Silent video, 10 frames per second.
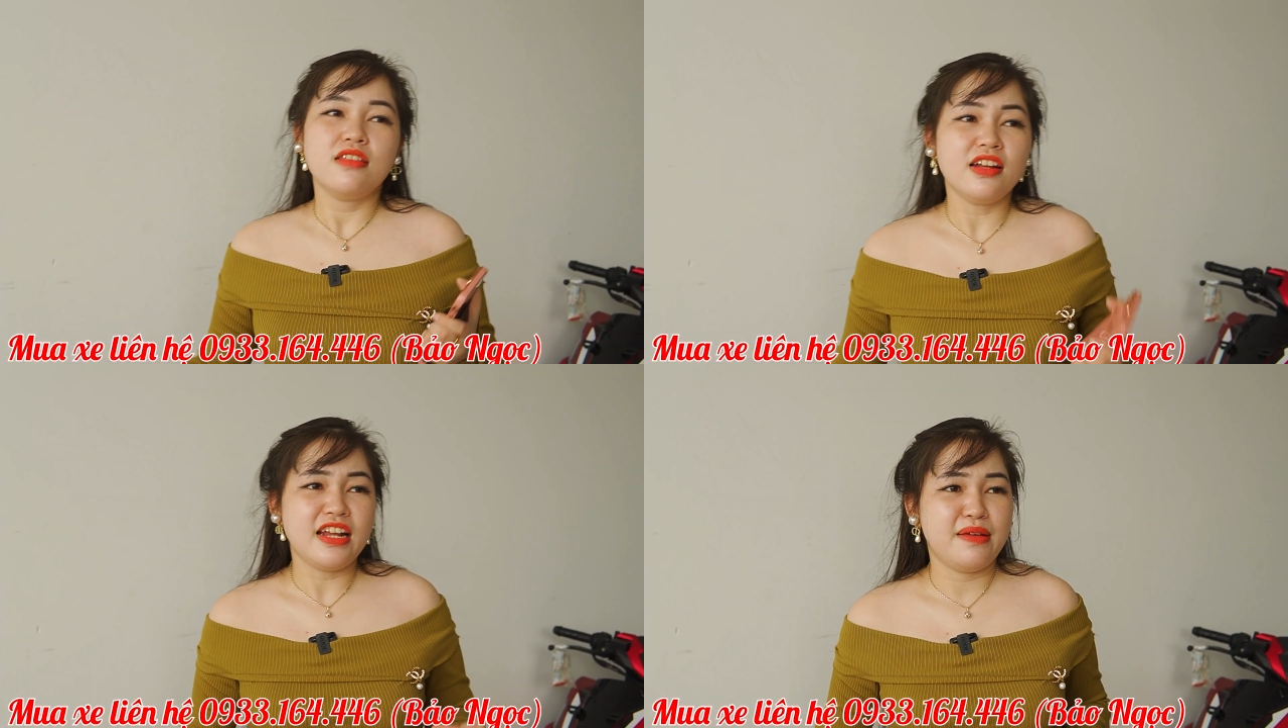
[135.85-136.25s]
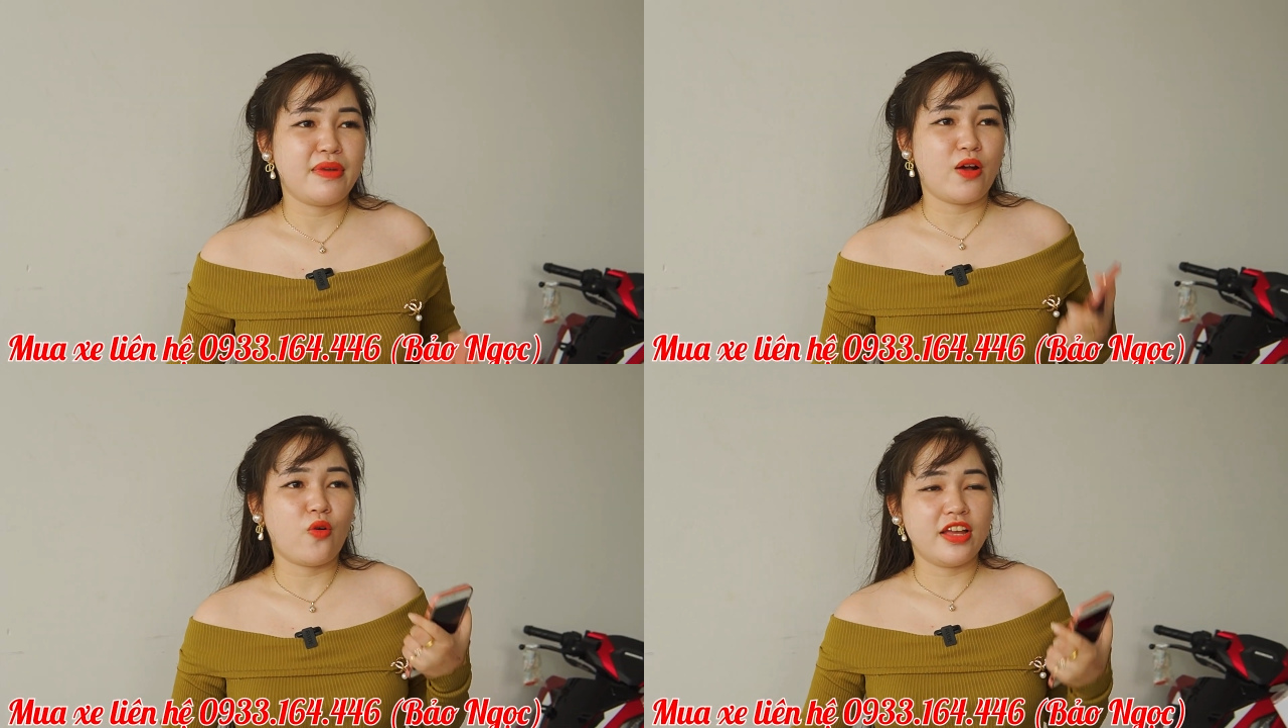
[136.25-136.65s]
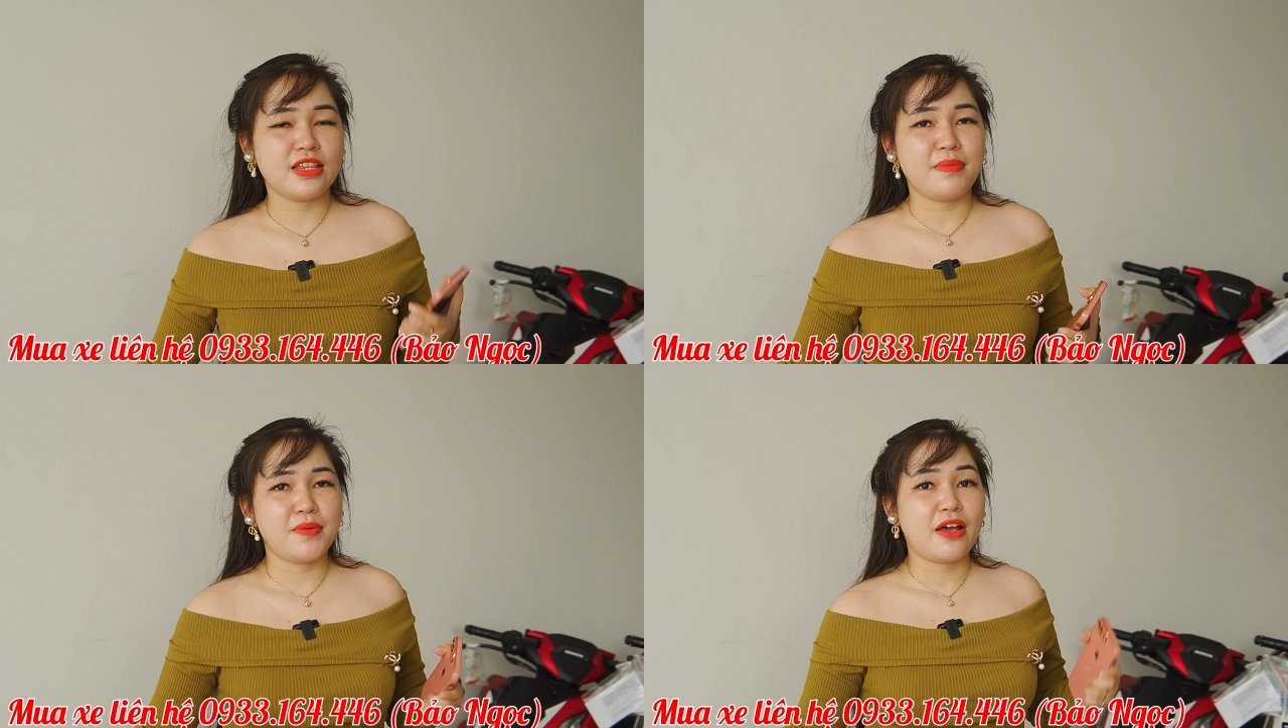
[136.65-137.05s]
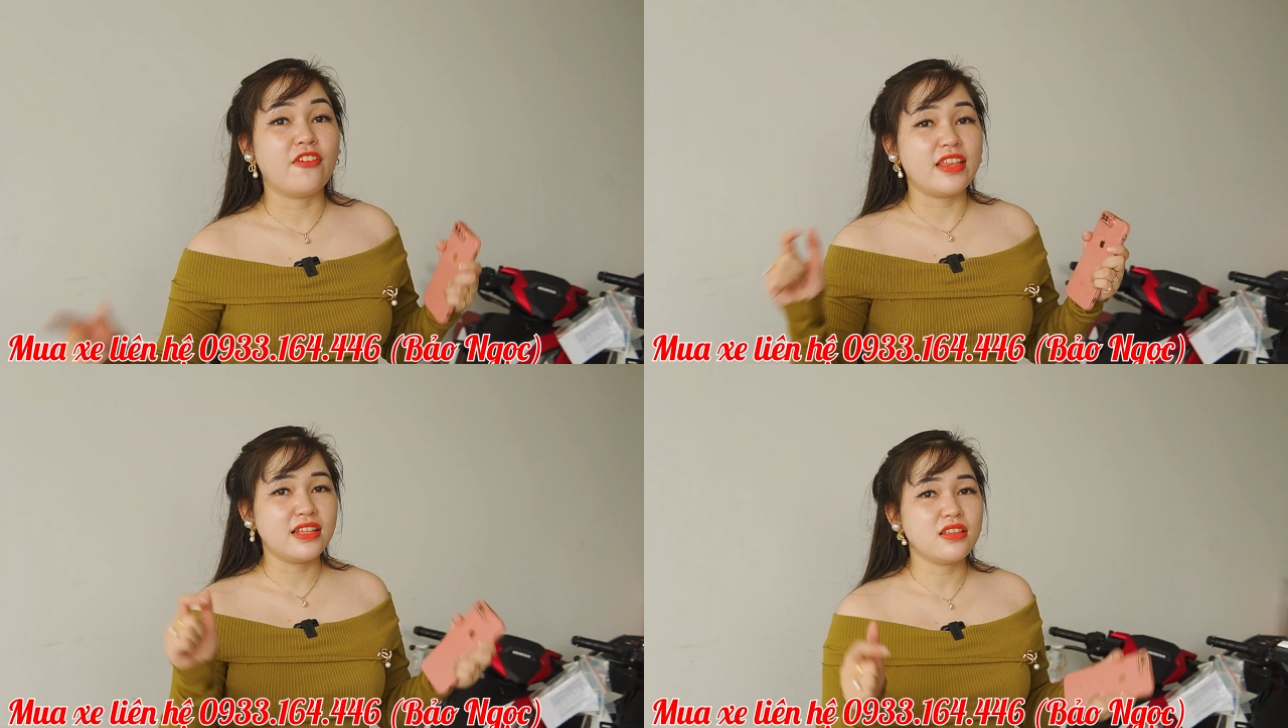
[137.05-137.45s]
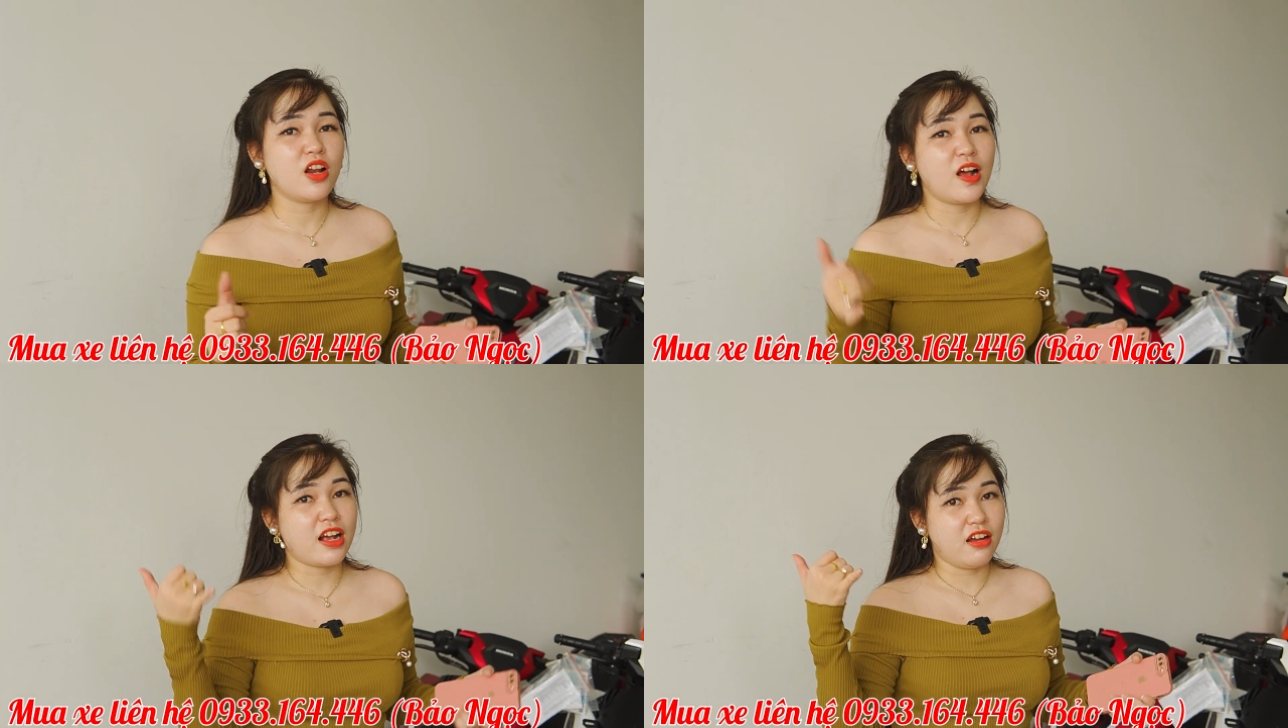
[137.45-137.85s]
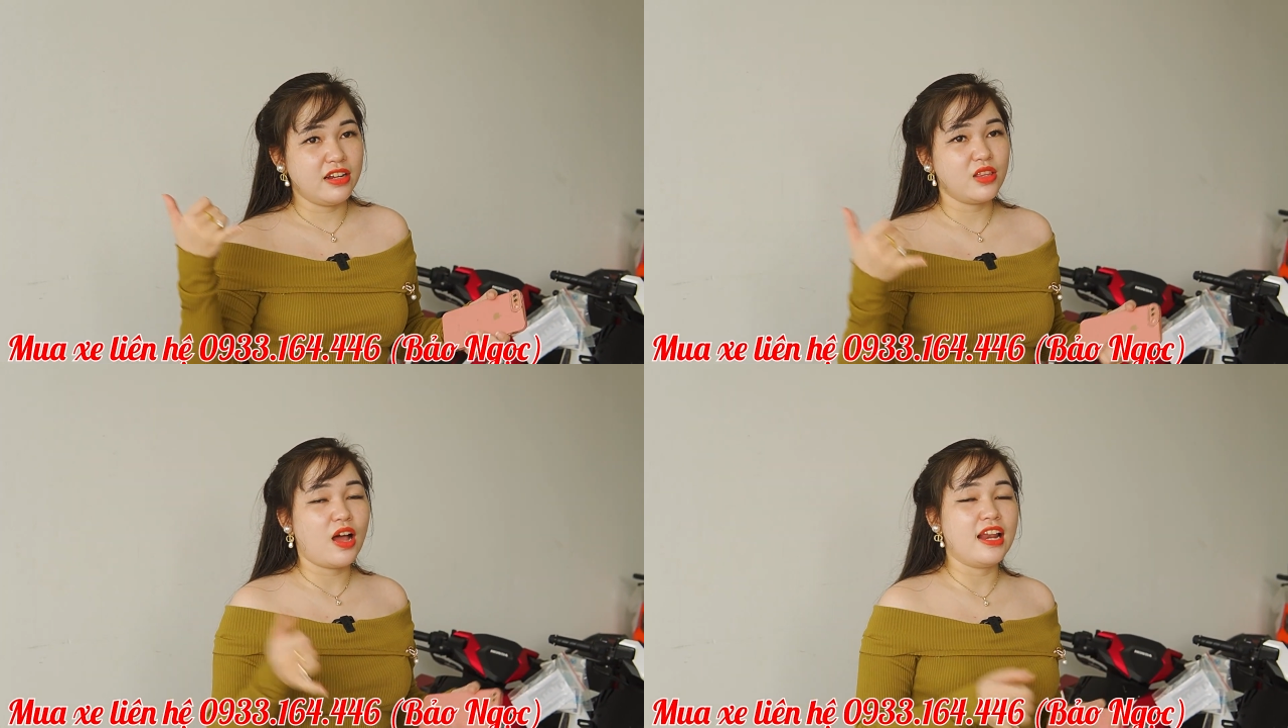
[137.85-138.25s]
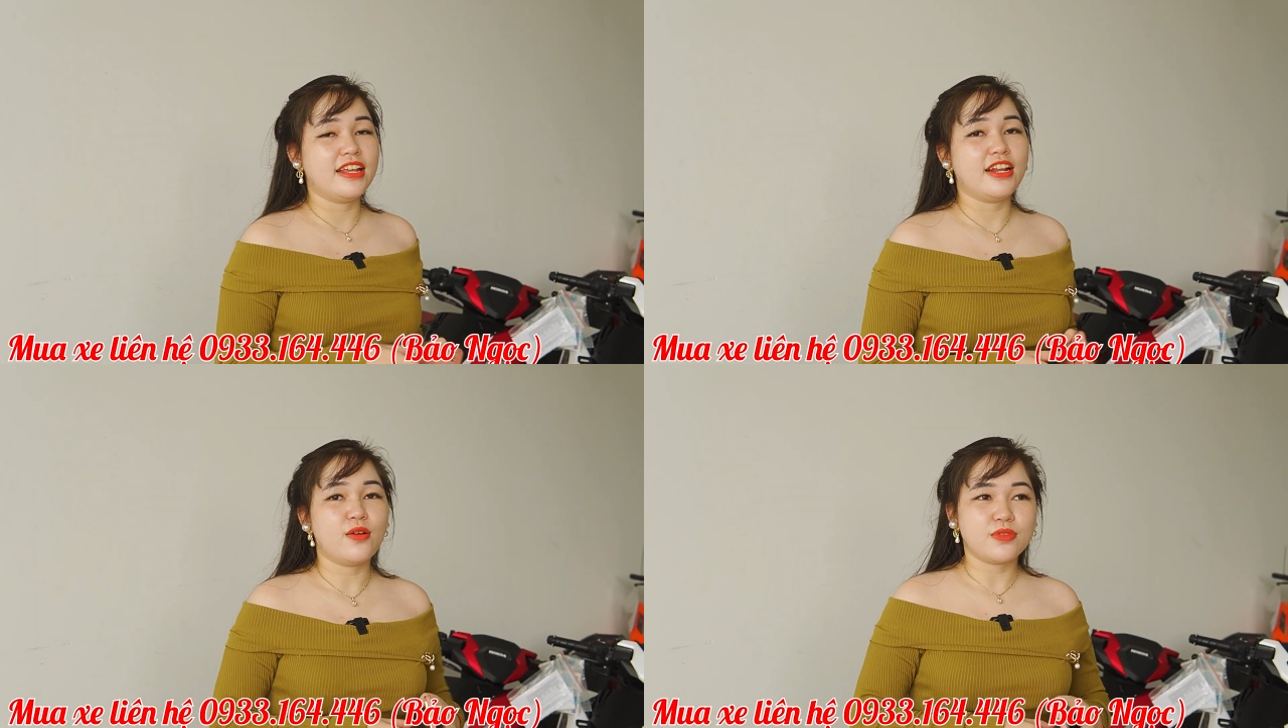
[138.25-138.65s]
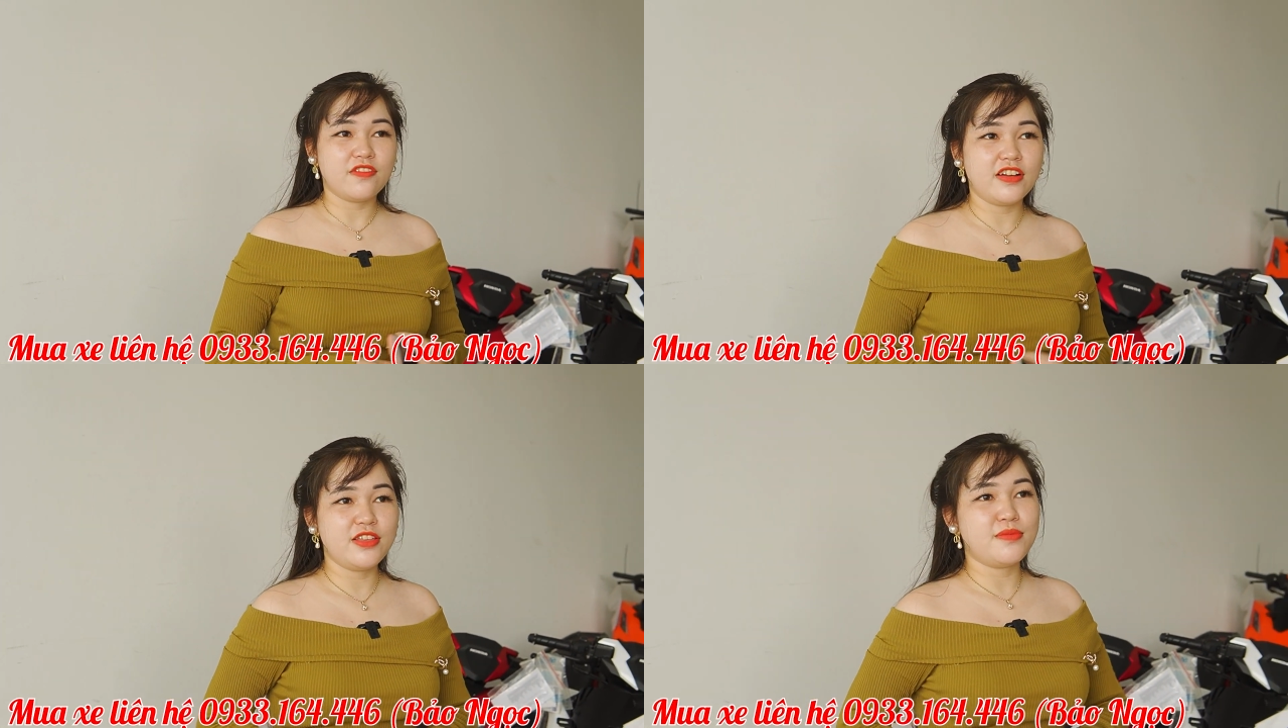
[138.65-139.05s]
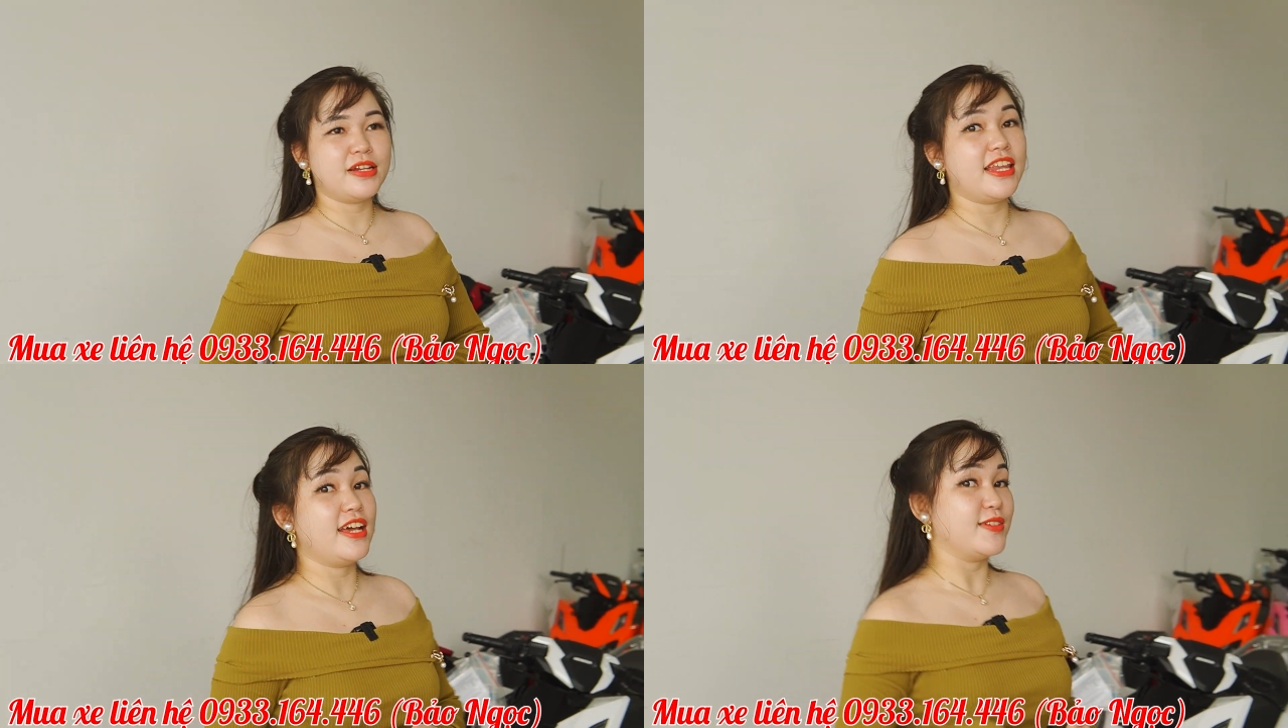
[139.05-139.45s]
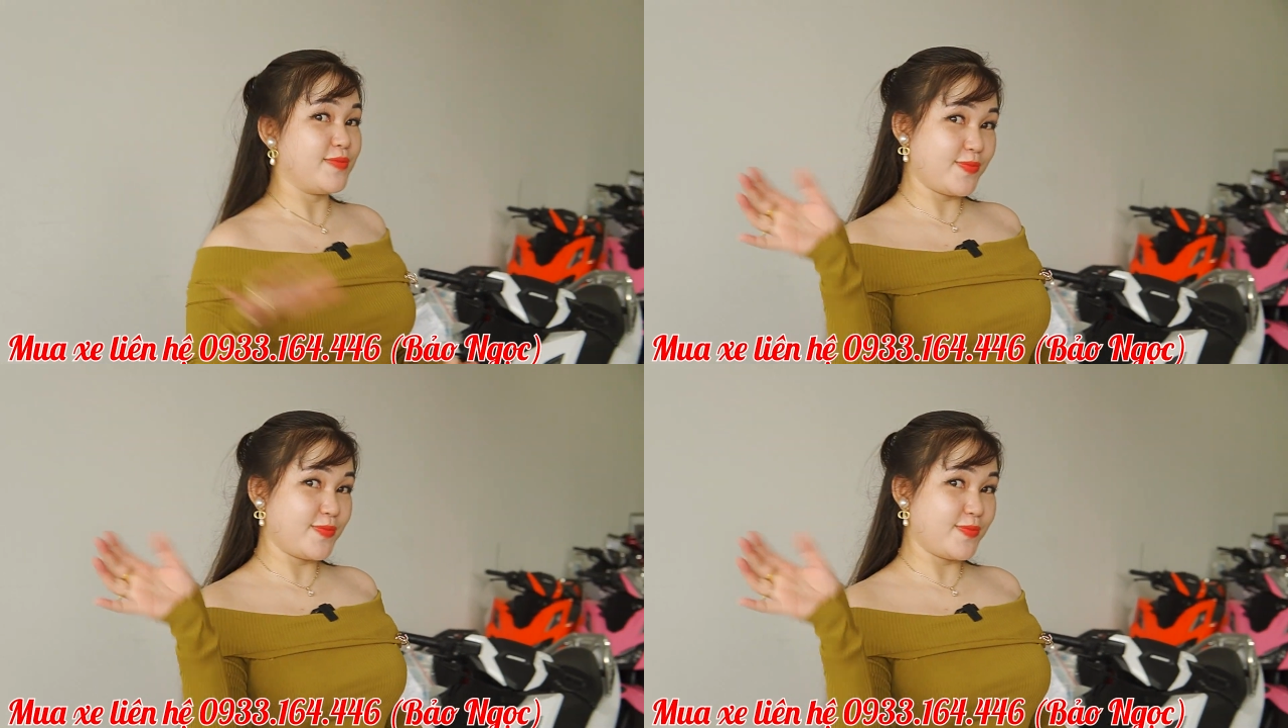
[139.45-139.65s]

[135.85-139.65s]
Thích em nào, quan tâm em nào, nhắn tin hoặc gọi điện thoại liền để Ngọc tư vấn cho mình nha.